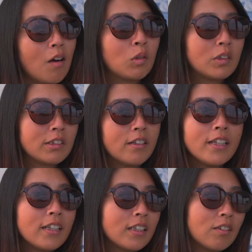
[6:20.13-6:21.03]
あこの座
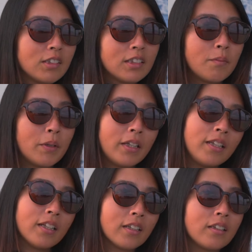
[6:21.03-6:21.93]
り方をすればいい
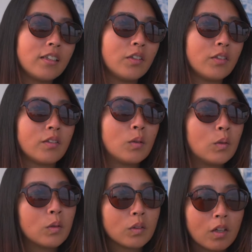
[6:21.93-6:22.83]
んだっていう方
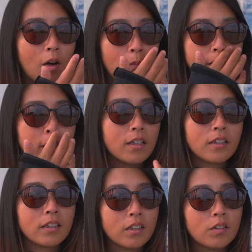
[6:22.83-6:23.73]
法とかを見つけたんだけ